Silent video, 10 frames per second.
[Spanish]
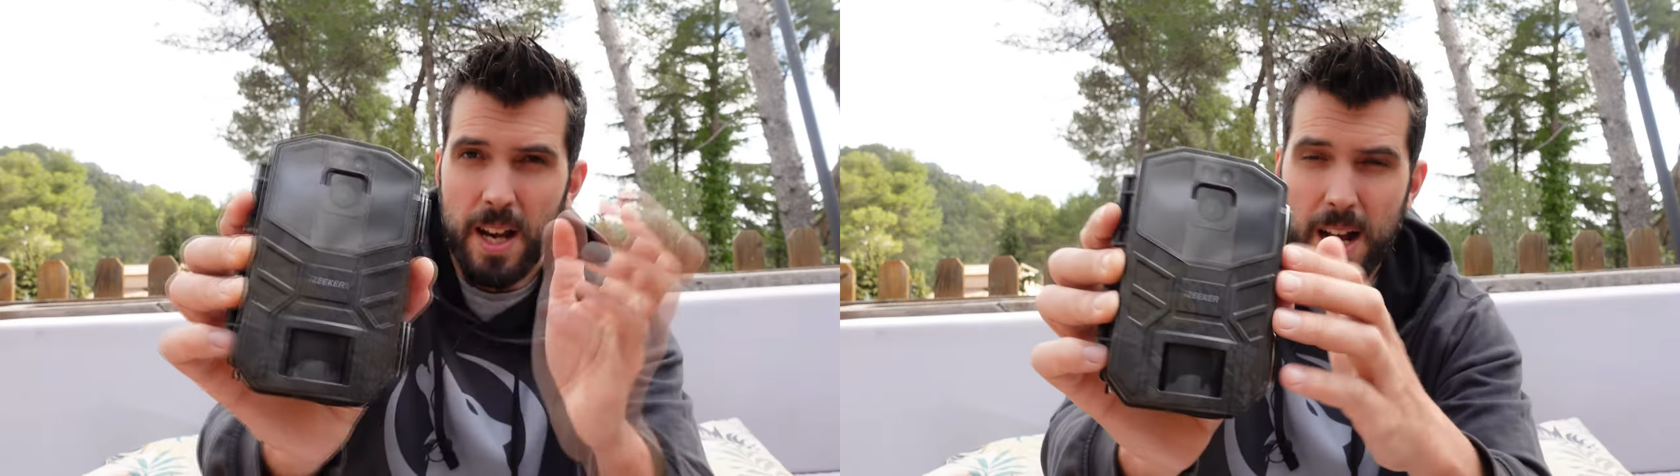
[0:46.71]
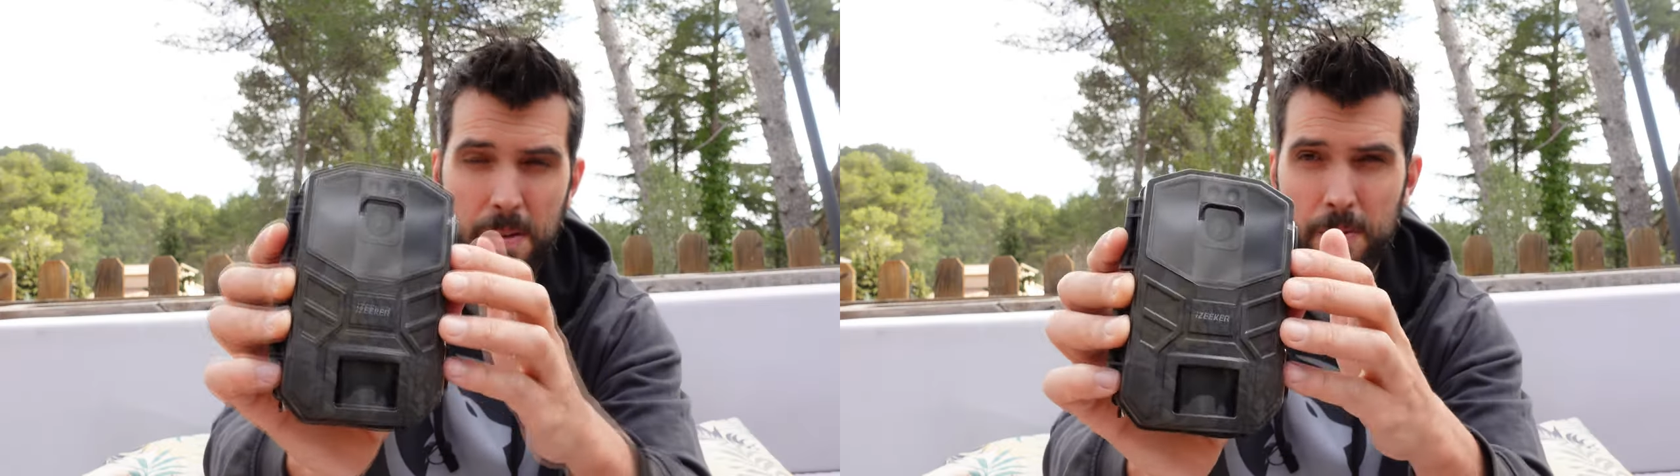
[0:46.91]

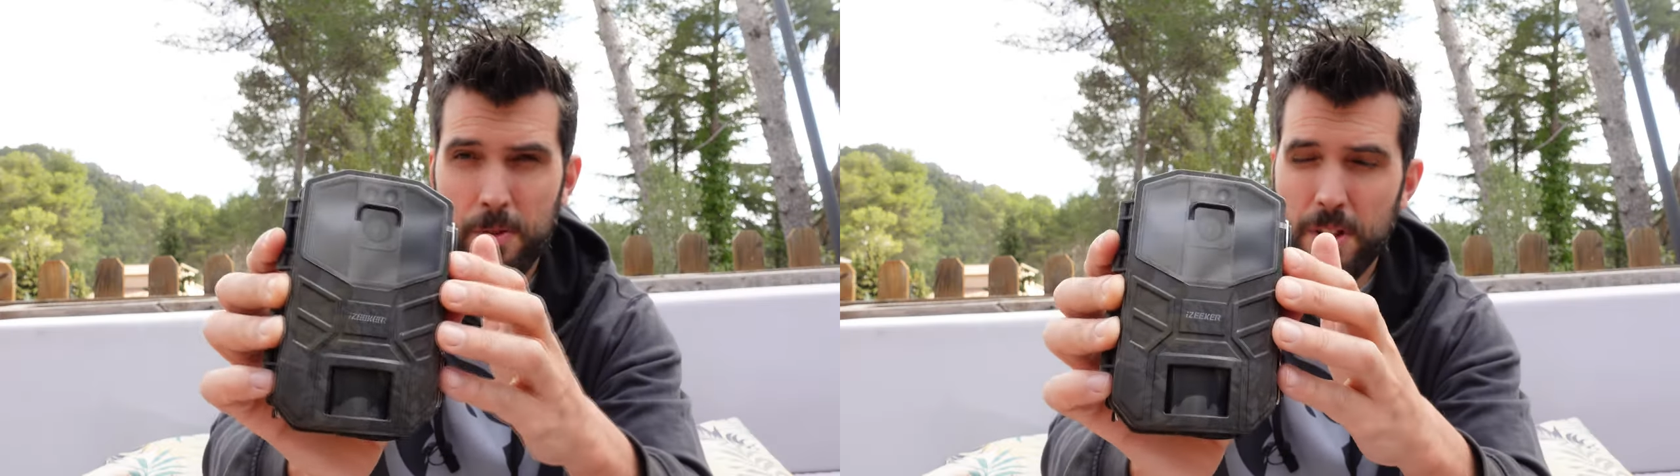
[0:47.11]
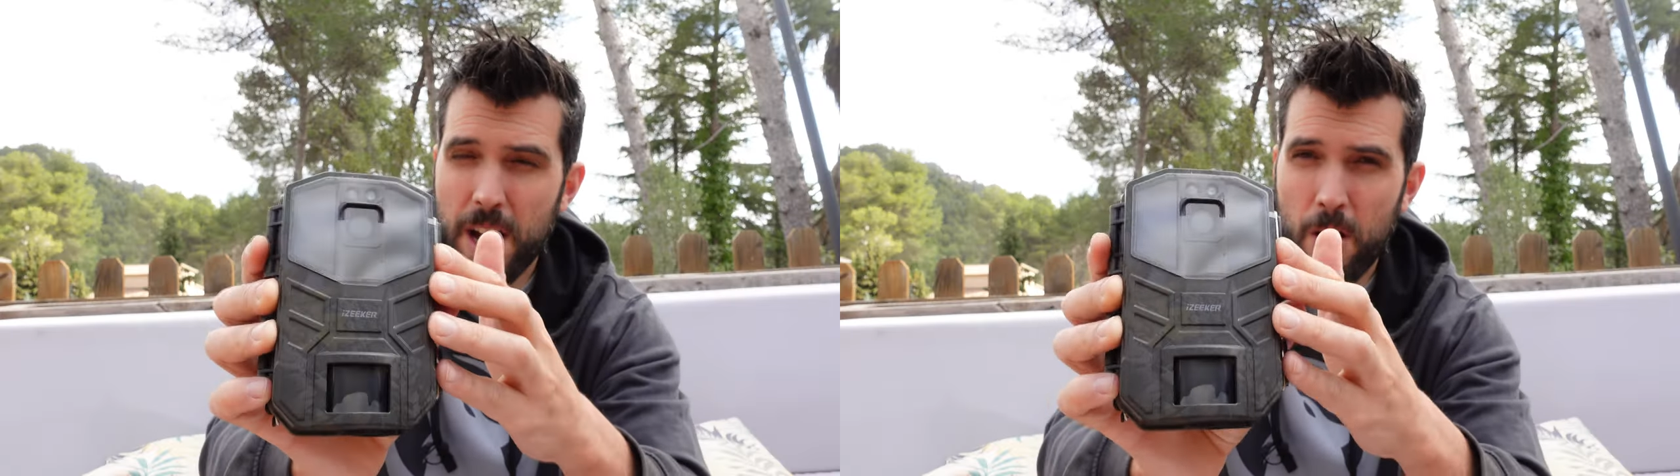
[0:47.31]
La cámara
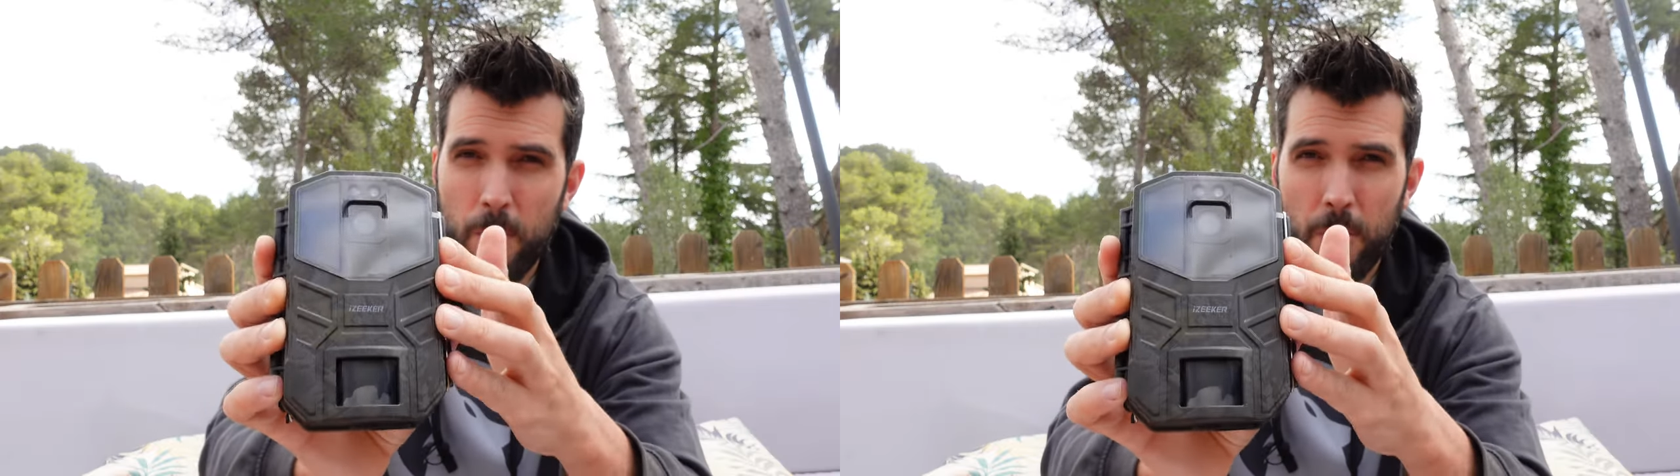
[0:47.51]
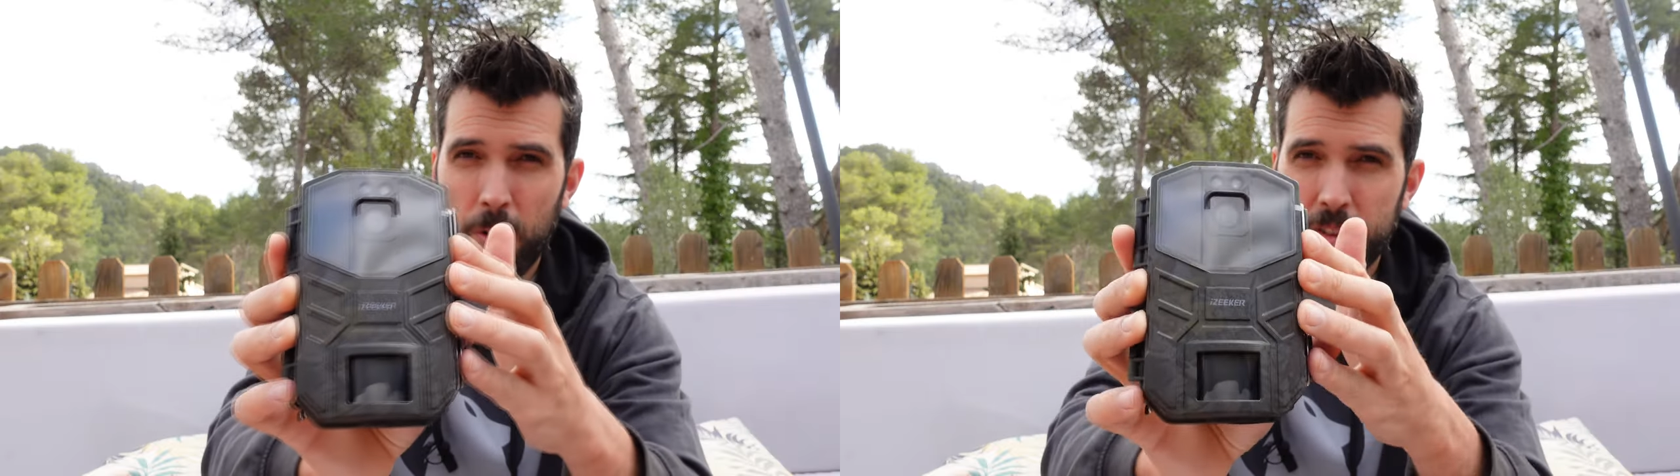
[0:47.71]
funciona
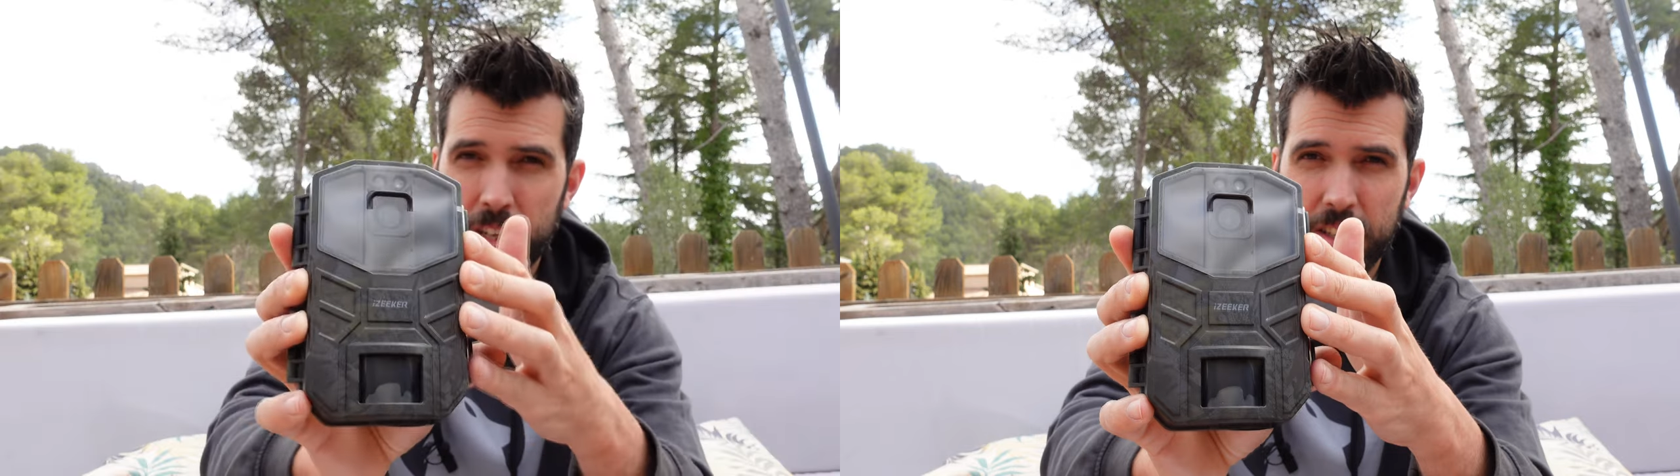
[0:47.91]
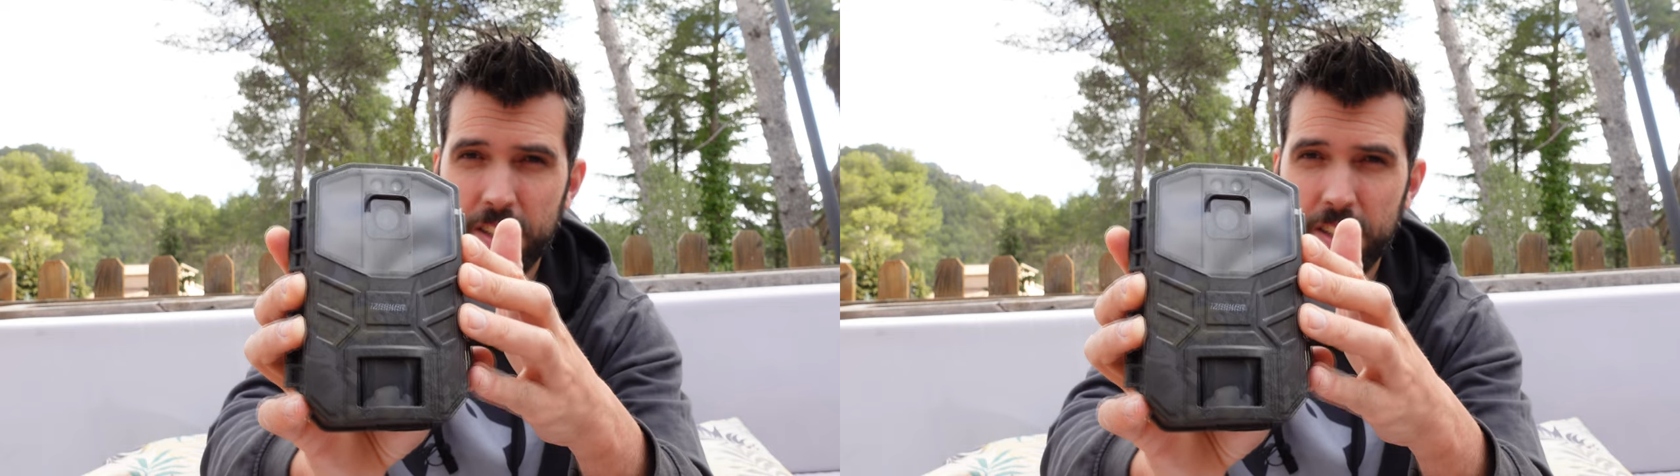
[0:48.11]
como otras de